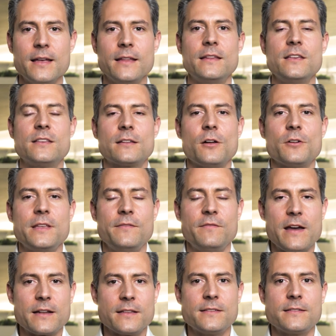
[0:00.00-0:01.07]
Ist klar, die
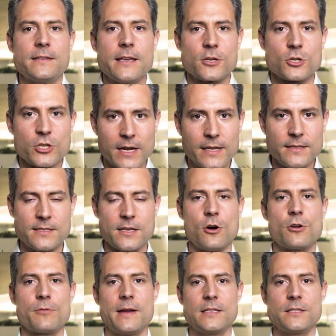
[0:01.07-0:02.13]
werden sehr schnell diese
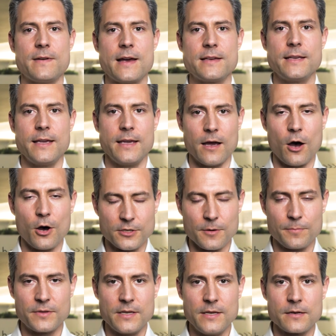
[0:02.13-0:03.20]
Arbeitsweise
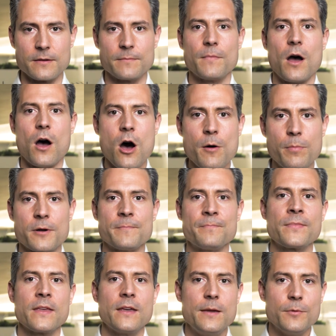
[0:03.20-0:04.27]
adaptieren. Aber
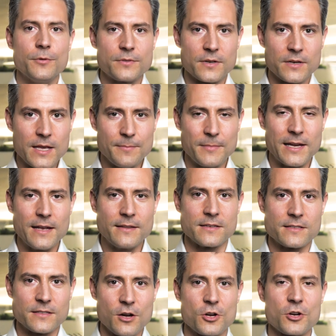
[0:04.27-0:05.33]
im Unternehmen geht
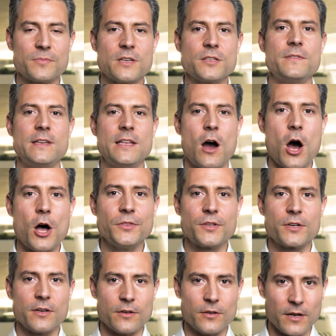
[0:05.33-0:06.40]
es darum, dass wir die
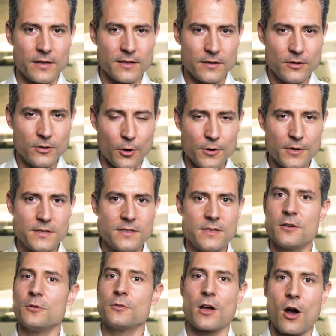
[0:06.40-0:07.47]
anderen
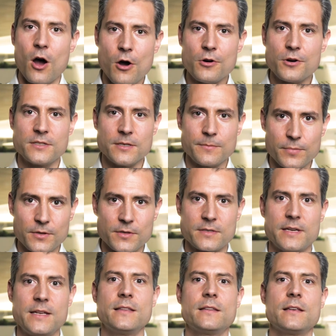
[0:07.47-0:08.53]
90 oder 80
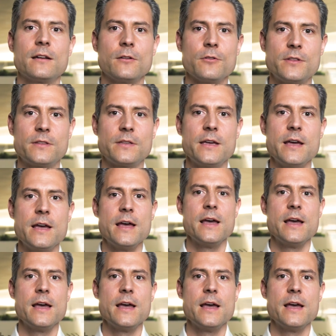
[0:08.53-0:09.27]
Prozent der Leute